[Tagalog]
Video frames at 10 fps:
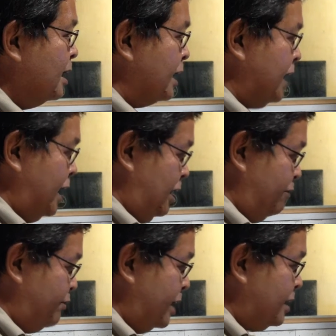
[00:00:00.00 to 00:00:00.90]
can
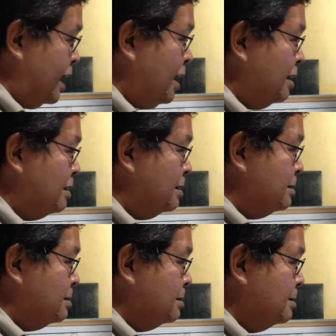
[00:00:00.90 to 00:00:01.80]
elevate na
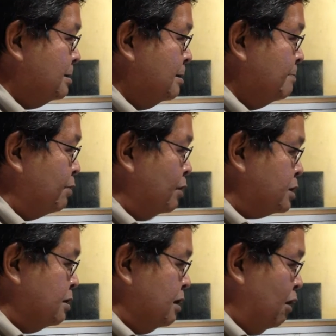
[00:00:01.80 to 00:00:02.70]

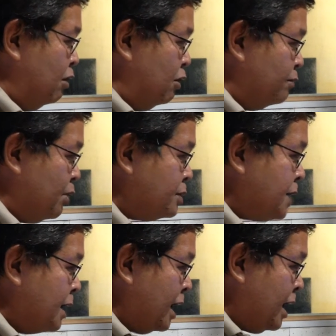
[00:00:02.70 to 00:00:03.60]
because all of
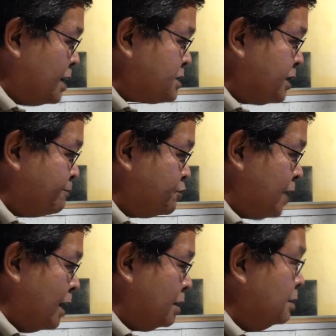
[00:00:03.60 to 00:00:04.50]
those are
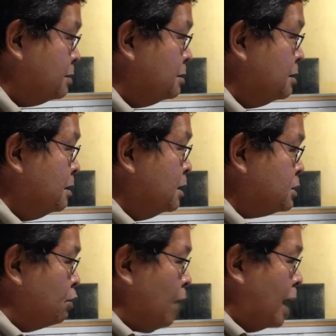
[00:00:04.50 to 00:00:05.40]
unscriptural. Un- un-
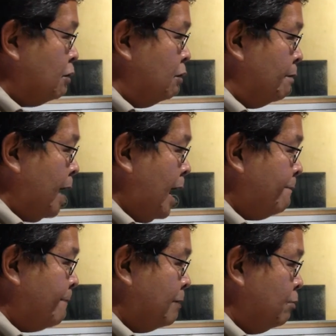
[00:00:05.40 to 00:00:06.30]
So, ano ang
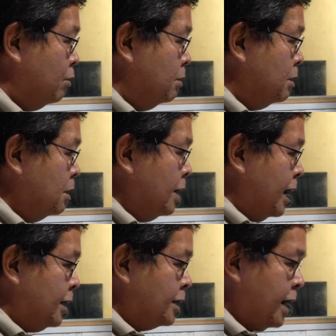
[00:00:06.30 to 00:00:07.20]
mahambal mo?
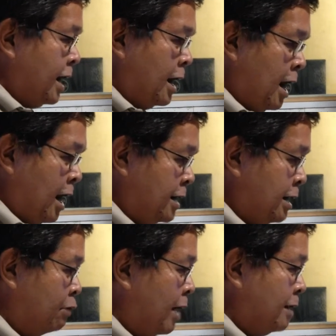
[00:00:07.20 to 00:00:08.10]
Anything, uh,
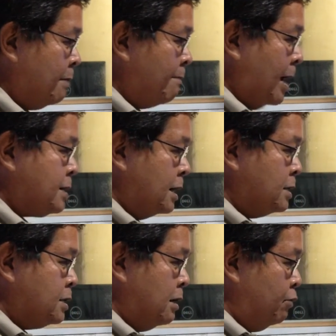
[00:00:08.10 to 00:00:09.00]
hindi ko gani mabasa
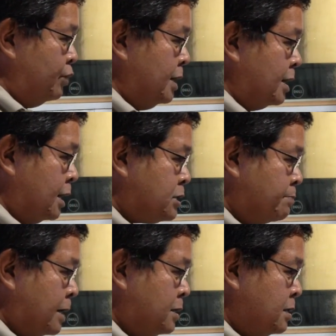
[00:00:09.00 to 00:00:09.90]
ng word
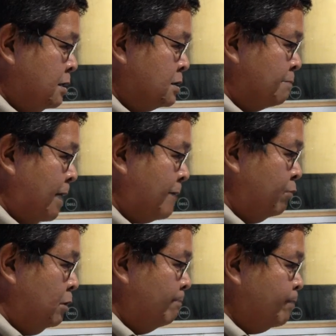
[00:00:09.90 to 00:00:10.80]
Christmas sa
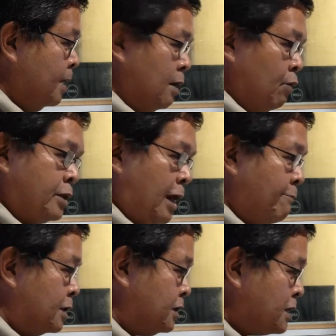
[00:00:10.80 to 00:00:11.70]
Bible.
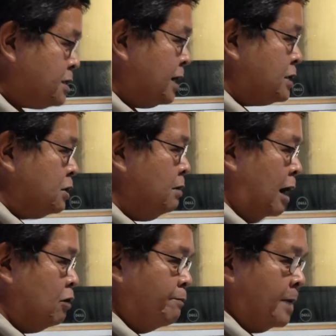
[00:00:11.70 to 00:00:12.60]
Whatever translation,
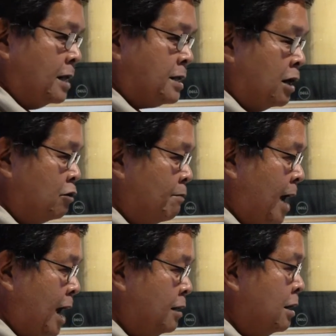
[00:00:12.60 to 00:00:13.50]
ano pa na sa
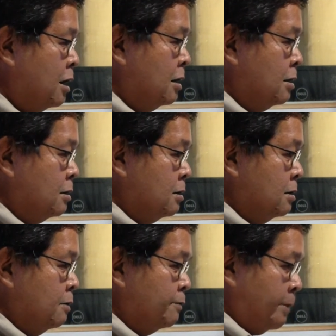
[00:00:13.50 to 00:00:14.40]
kadumaan,
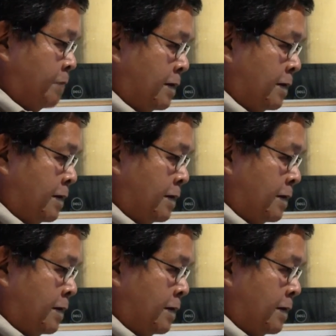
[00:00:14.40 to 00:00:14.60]
from